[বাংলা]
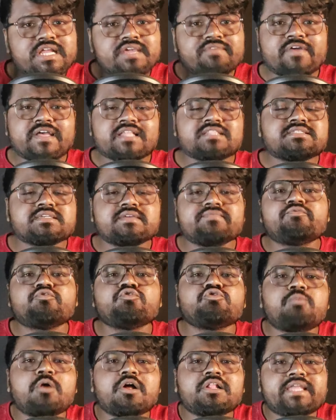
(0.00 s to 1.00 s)
ডিফেন্সিভ
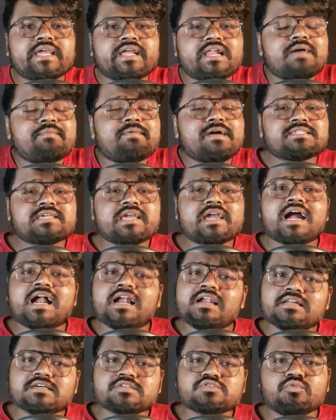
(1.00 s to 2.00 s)
ফুটবল দেখলাম আজকে
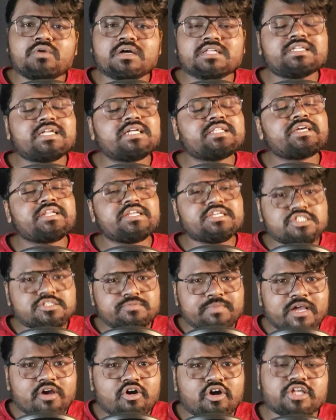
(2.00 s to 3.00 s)
কার্লাস কুয়াদ্রাতের
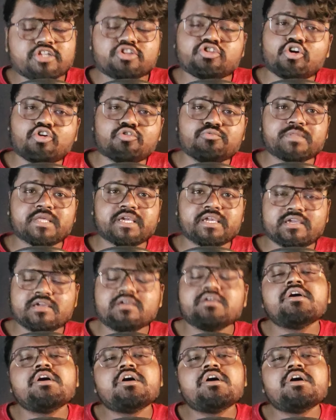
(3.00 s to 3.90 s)
ইস্টবেঙ্গলের তরফ থেকে